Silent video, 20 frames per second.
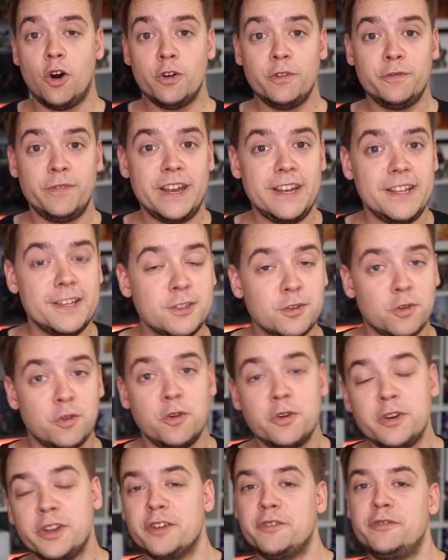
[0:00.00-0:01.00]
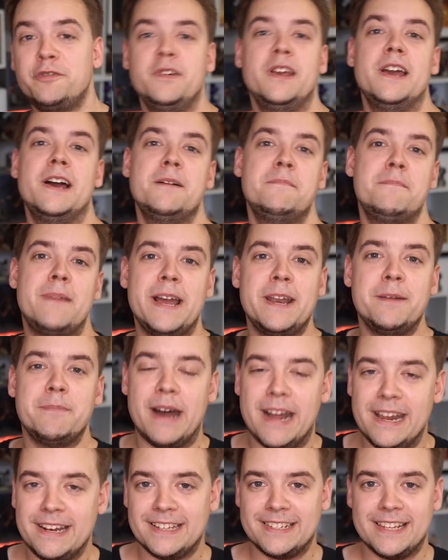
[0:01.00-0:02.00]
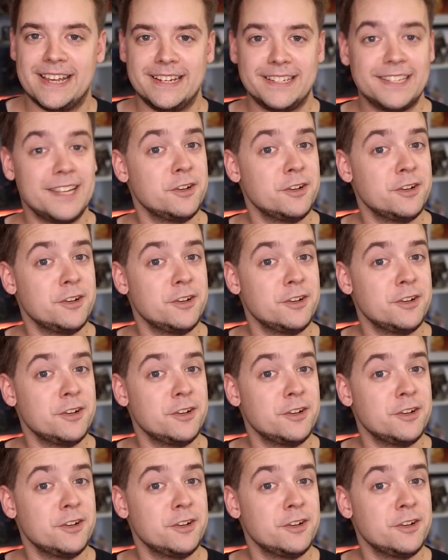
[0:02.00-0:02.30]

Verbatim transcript: Und wenn ihr so ungefähr in meinem Alter seid,